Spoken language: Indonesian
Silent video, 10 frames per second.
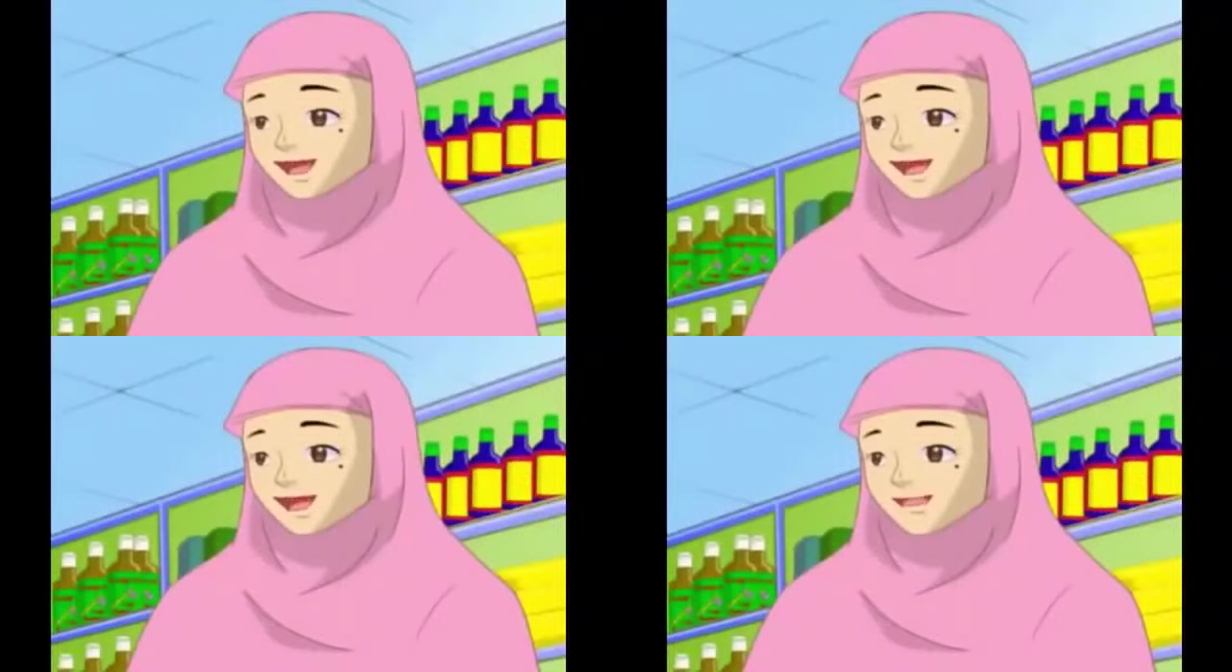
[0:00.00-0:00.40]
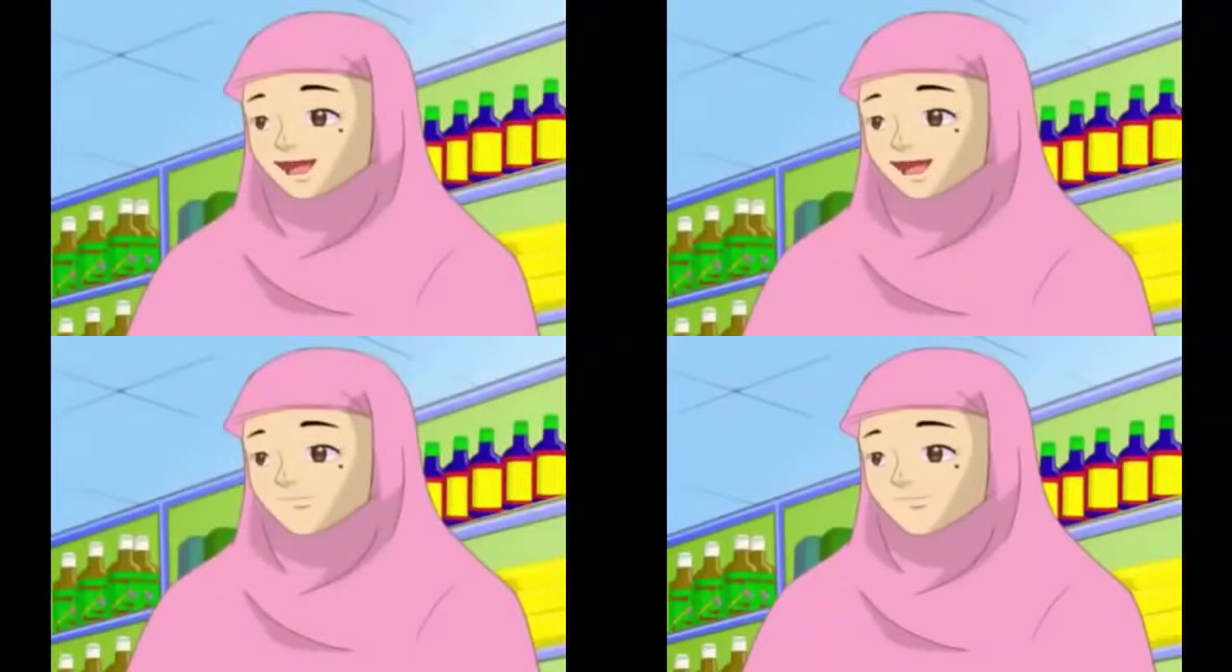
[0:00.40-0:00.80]

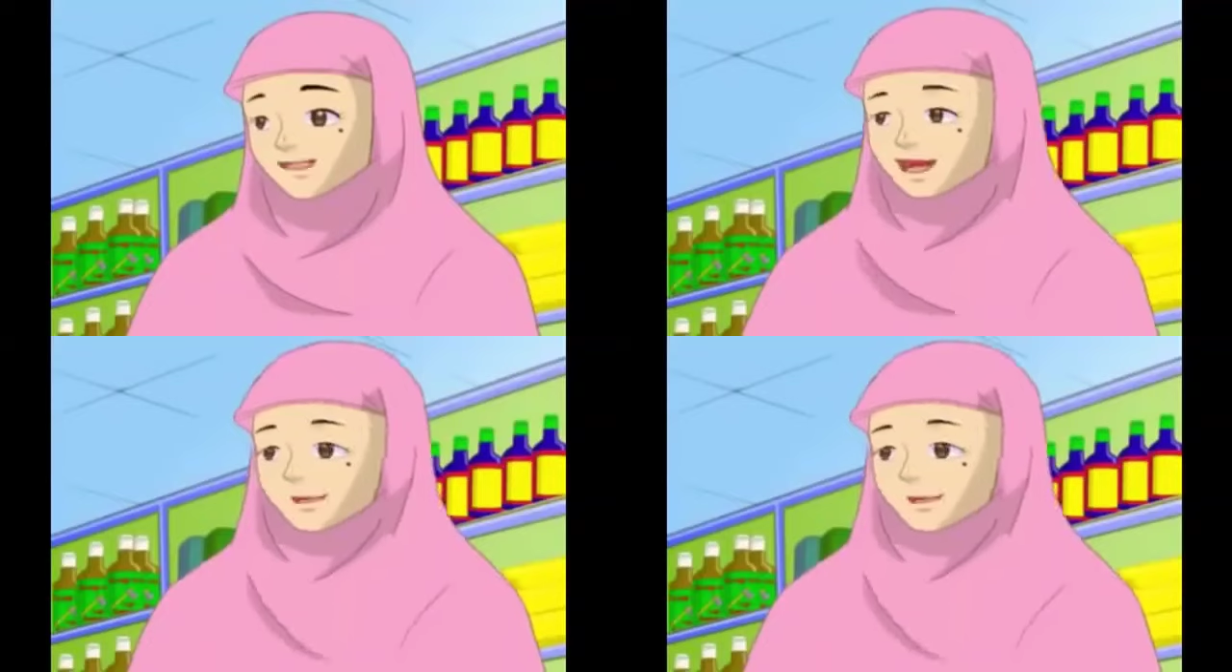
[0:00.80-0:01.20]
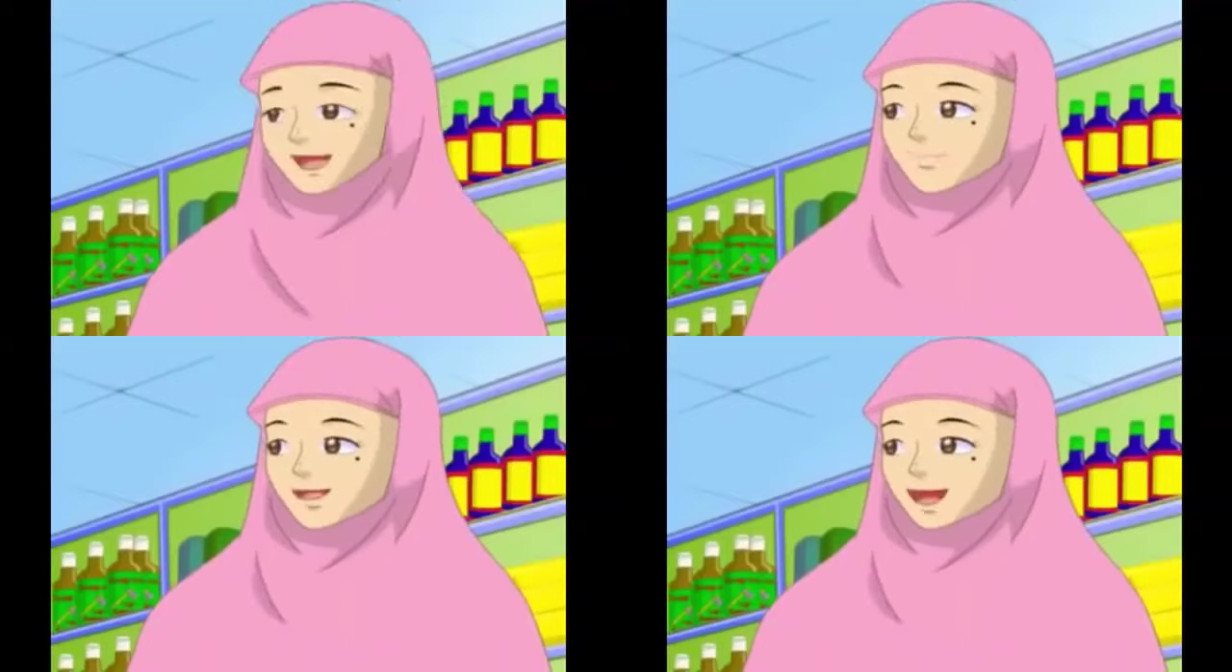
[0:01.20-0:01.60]
sayang. Hanya
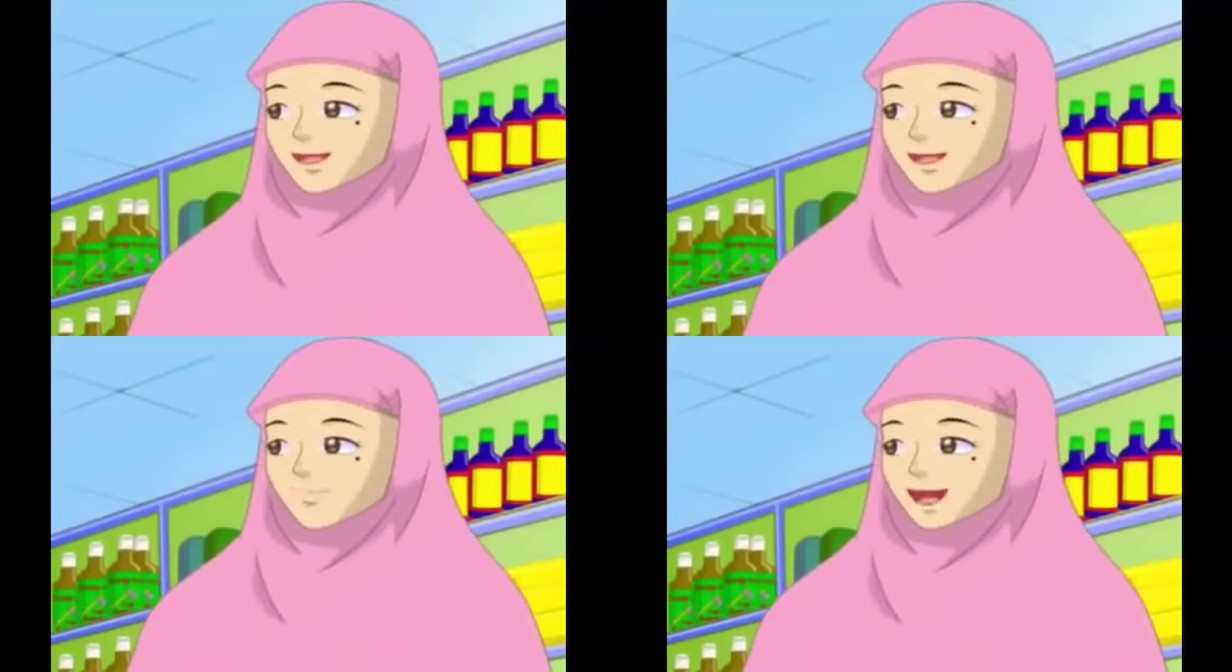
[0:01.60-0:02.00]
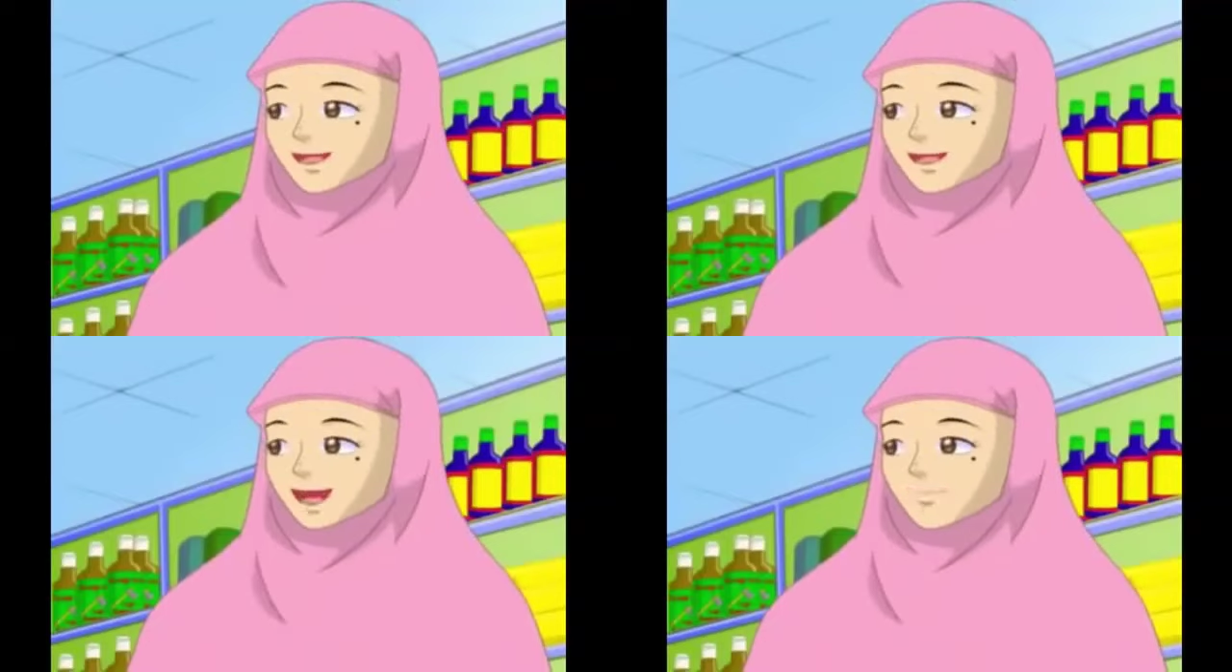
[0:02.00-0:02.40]
saja,
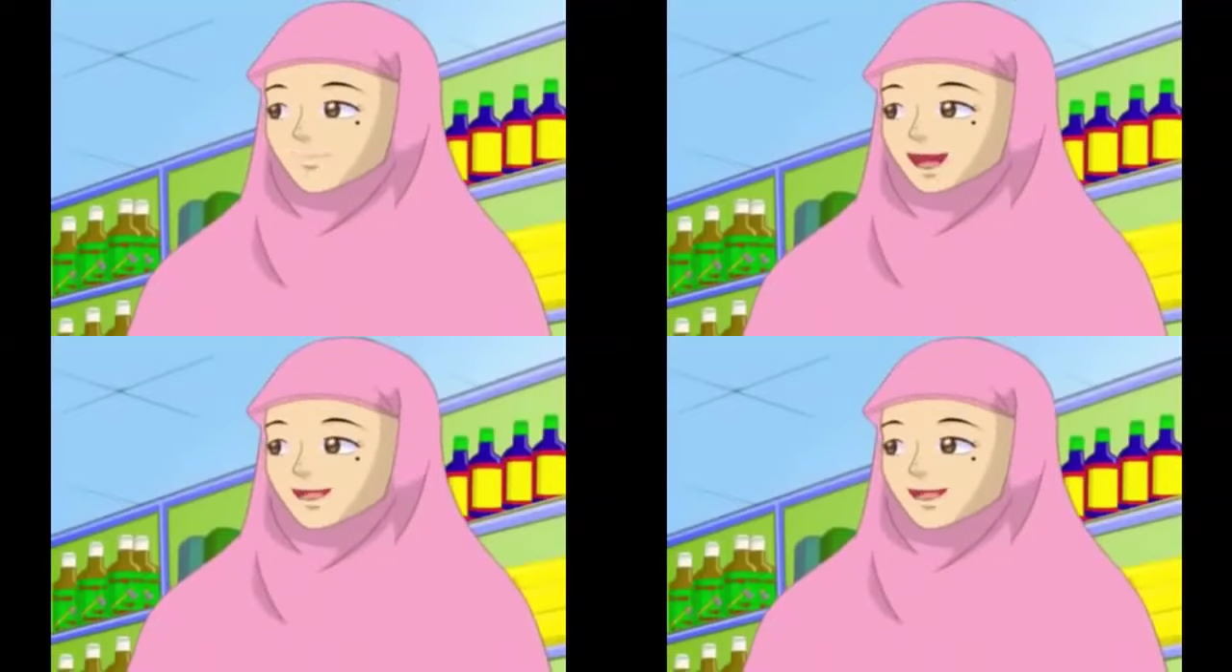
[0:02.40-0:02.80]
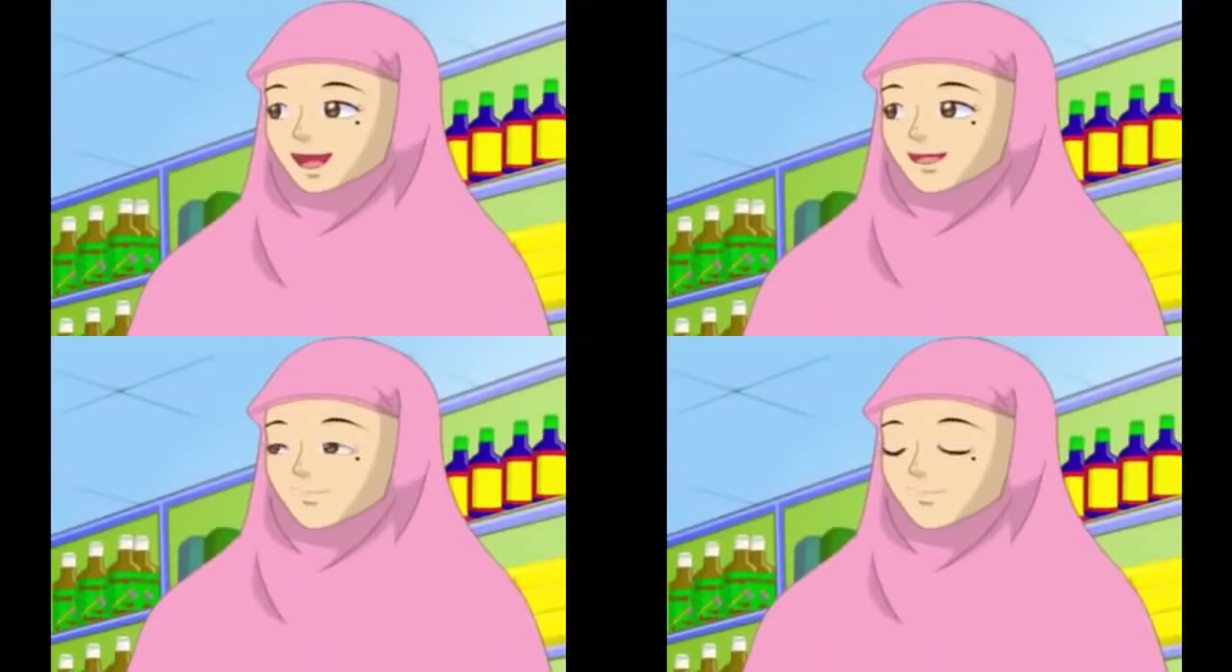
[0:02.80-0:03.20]
sosis ini
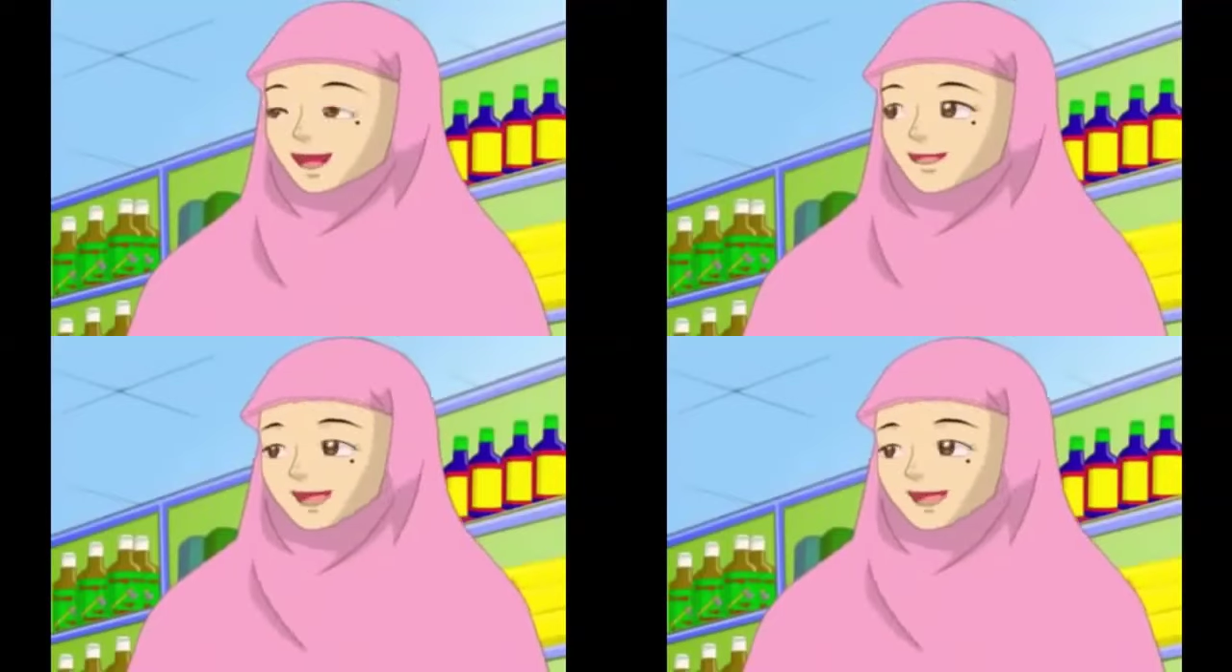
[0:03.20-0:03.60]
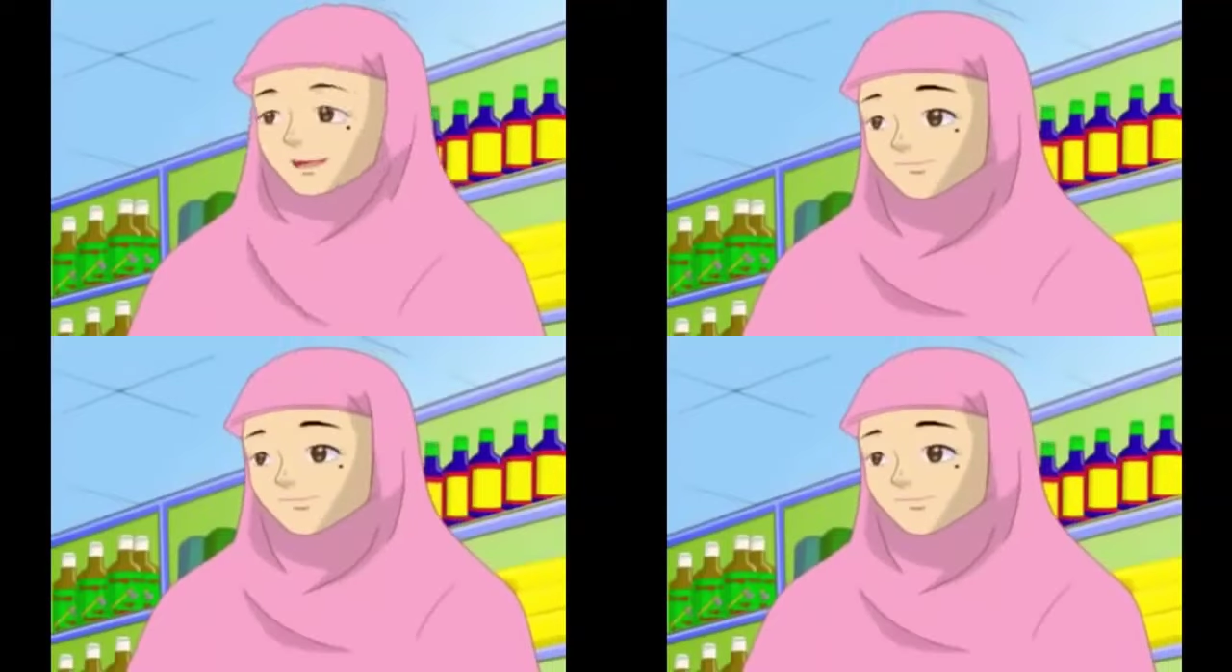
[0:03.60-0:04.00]
tidak boleh kita
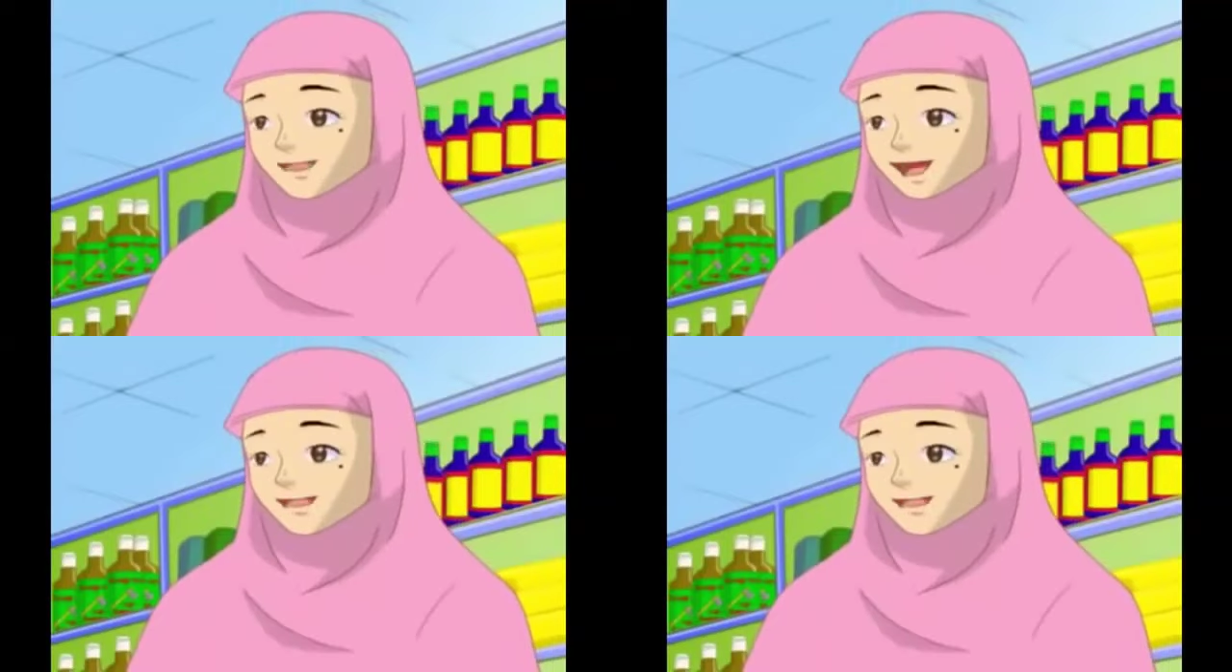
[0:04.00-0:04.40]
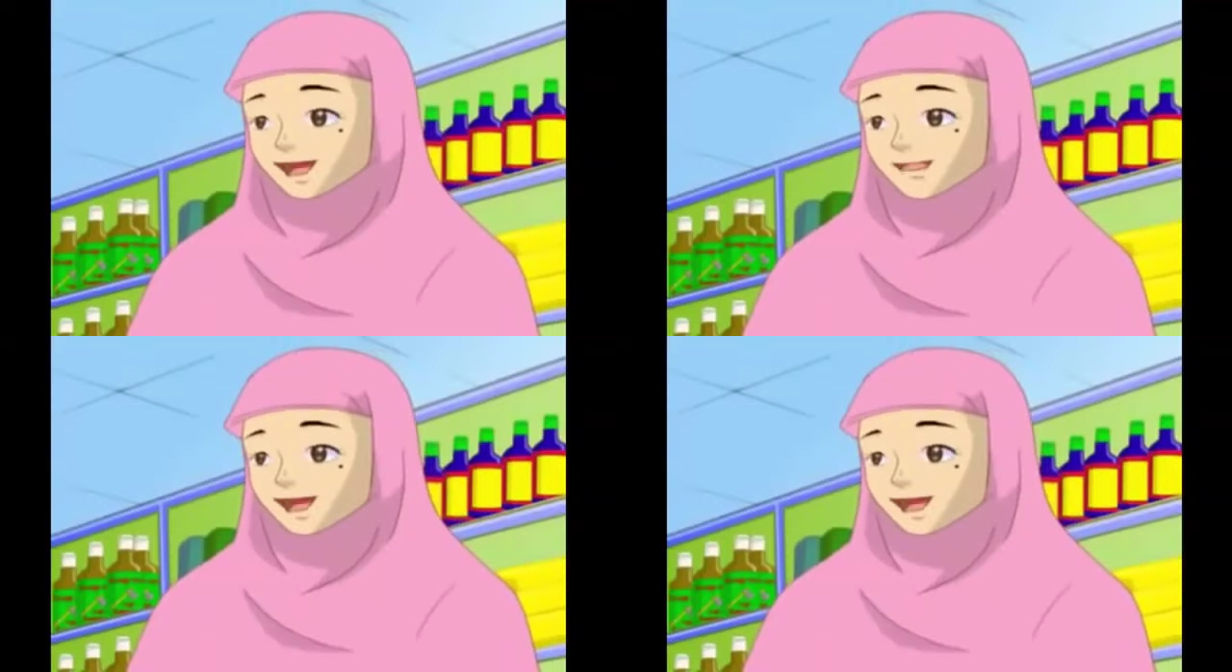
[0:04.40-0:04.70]
makan.